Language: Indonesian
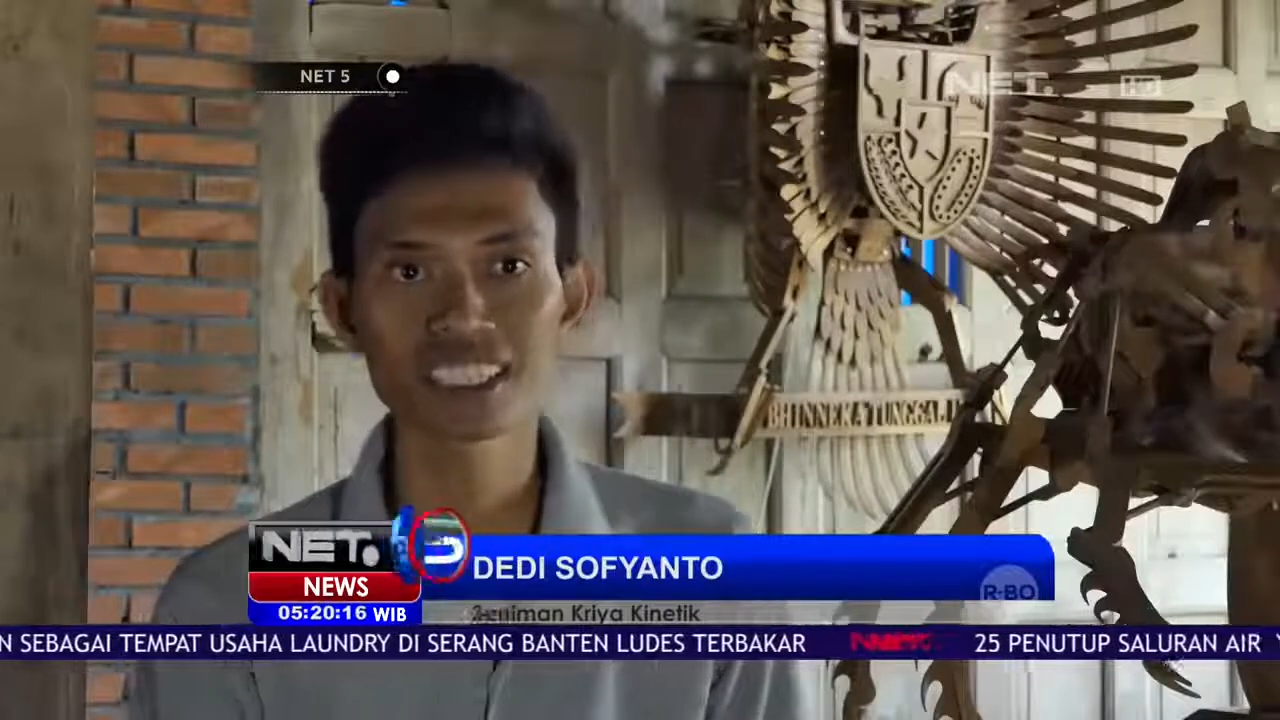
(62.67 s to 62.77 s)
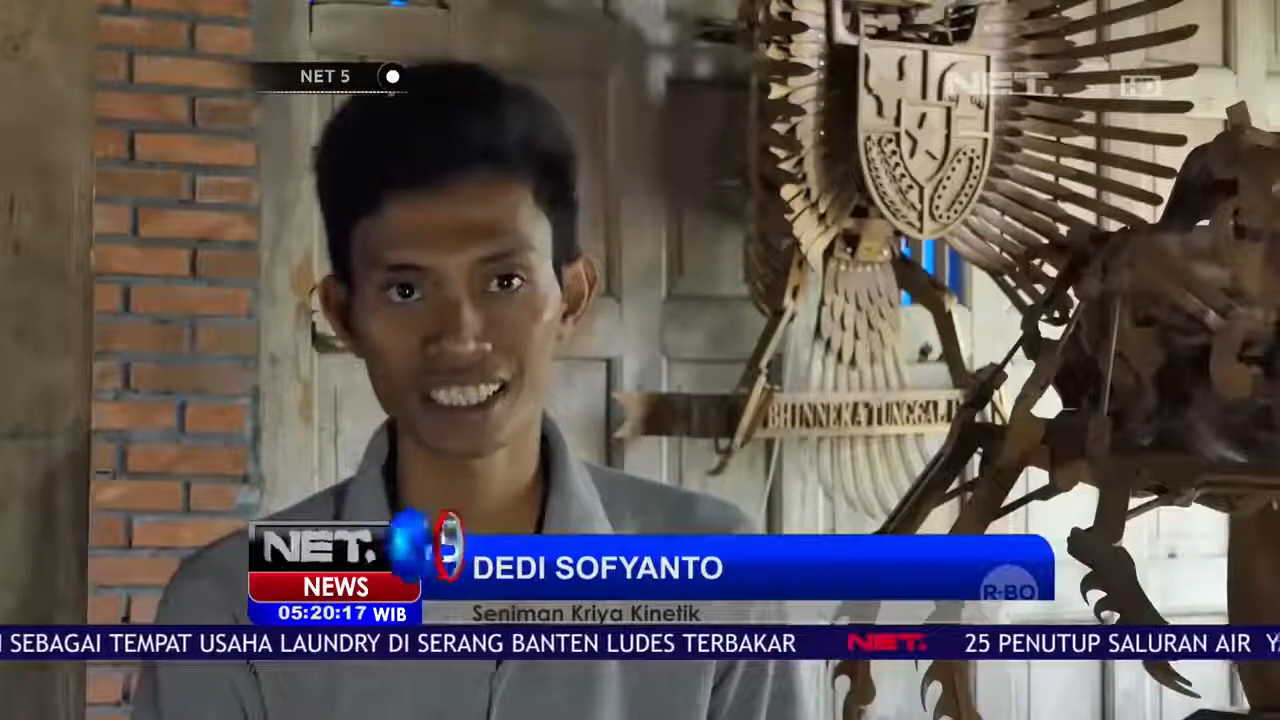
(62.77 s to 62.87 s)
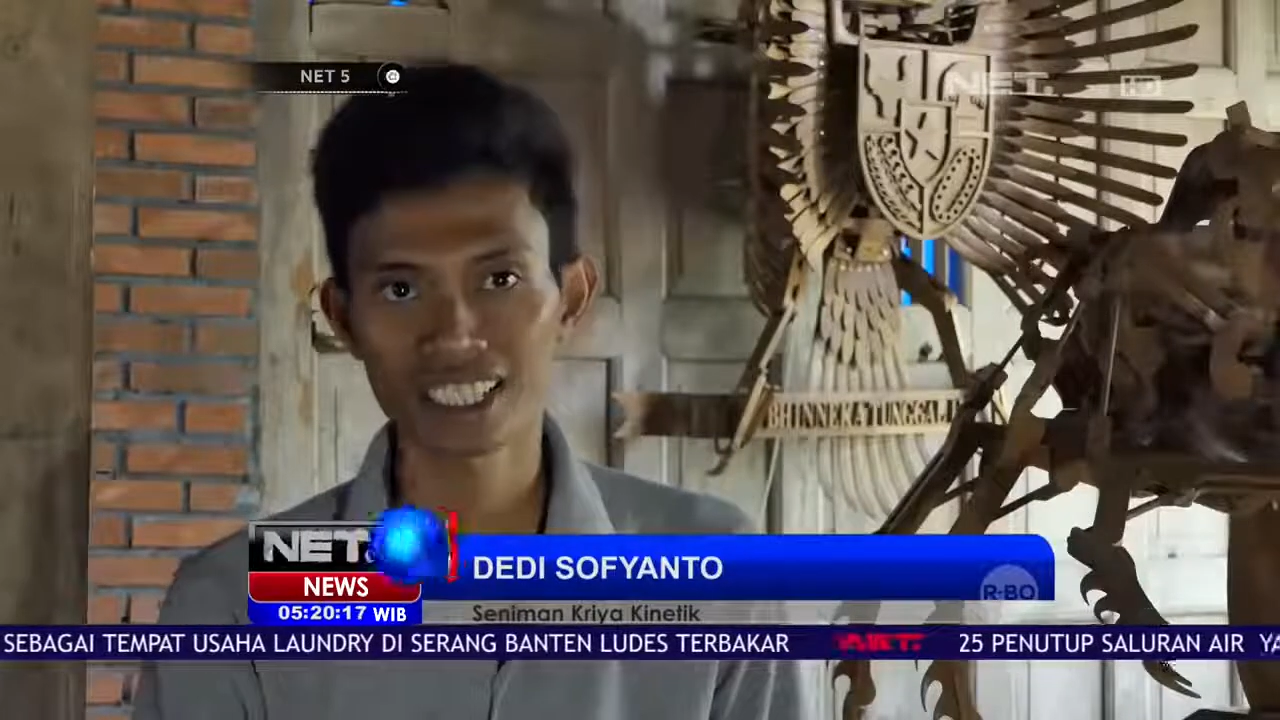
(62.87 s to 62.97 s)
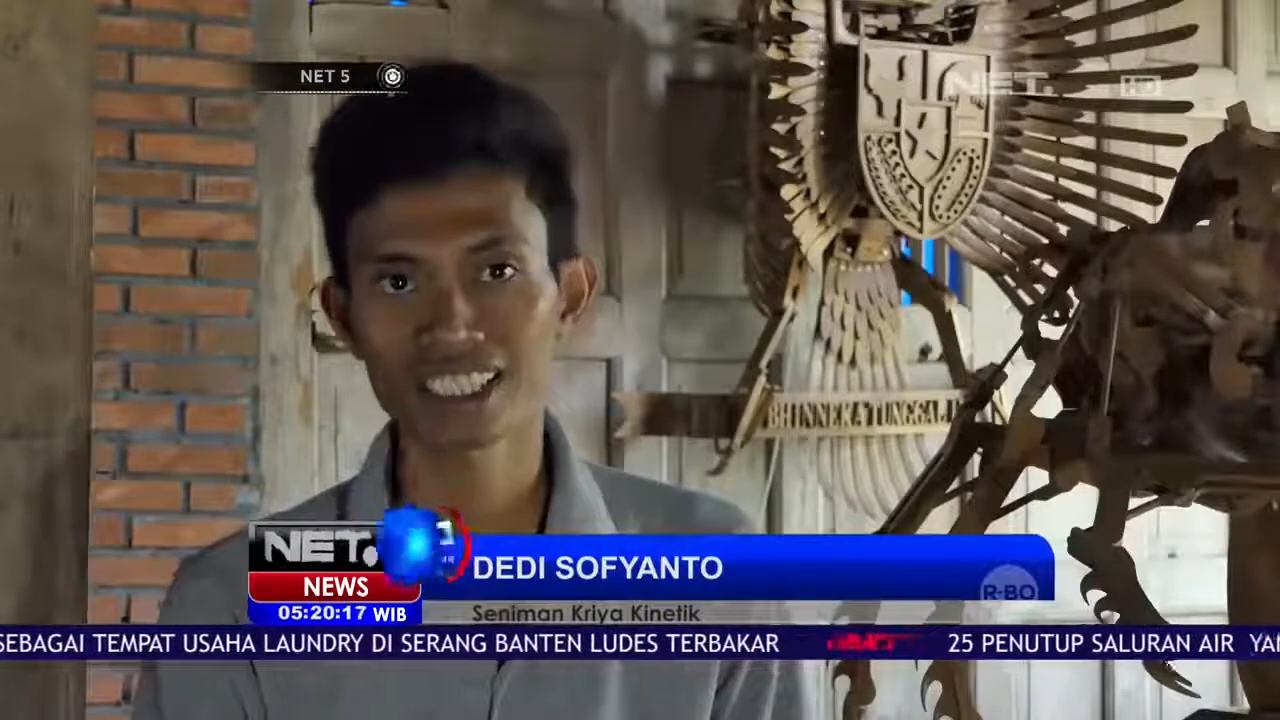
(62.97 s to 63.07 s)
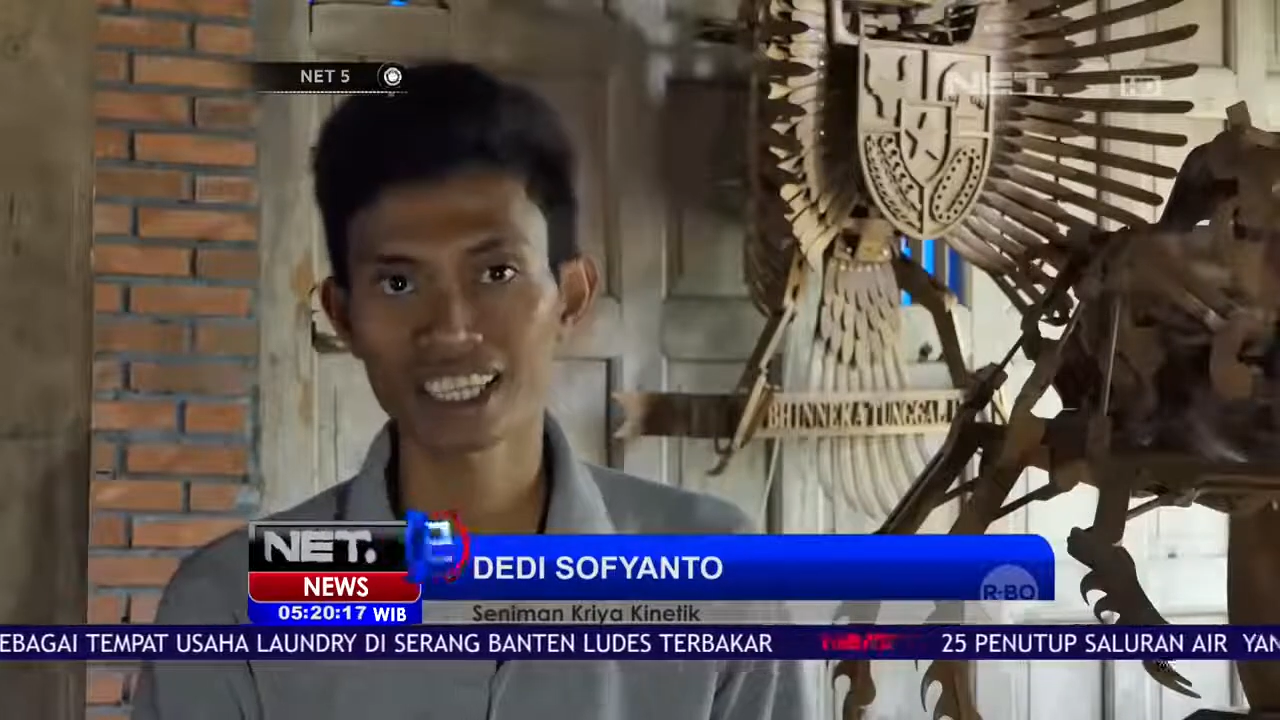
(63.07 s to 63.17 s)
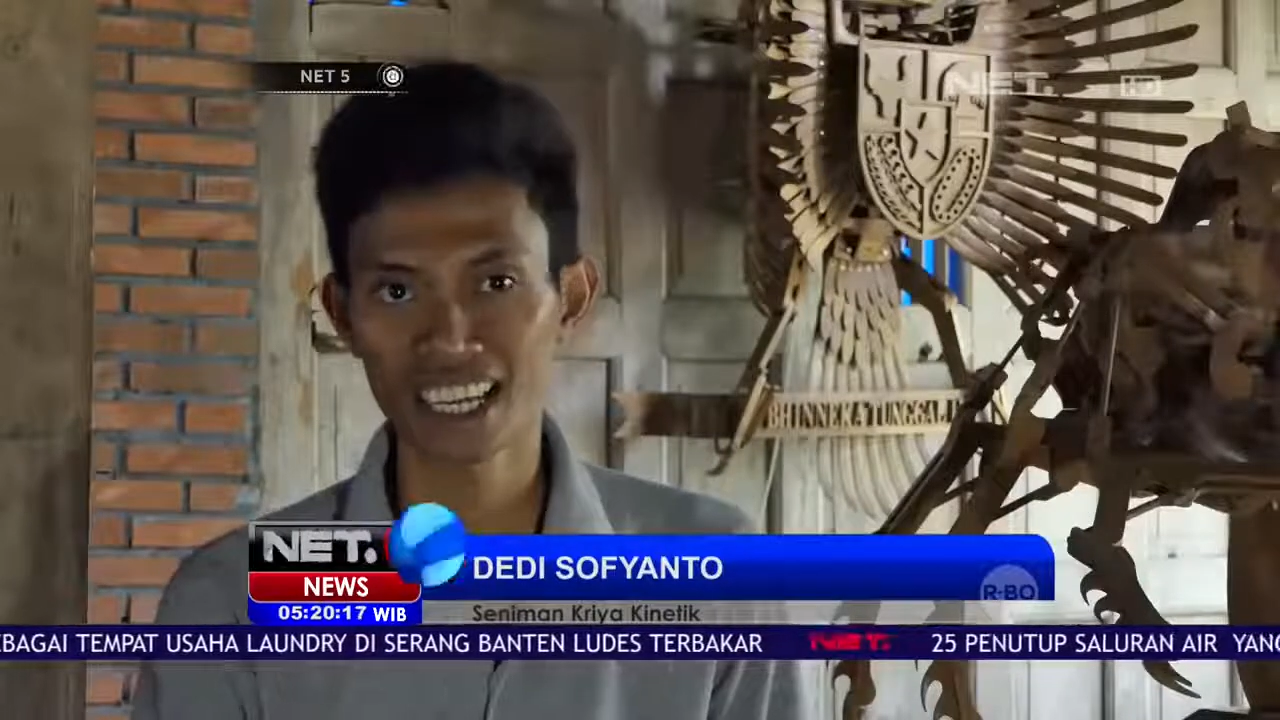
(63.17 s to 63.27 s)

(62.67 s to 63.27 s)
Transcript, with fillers: dan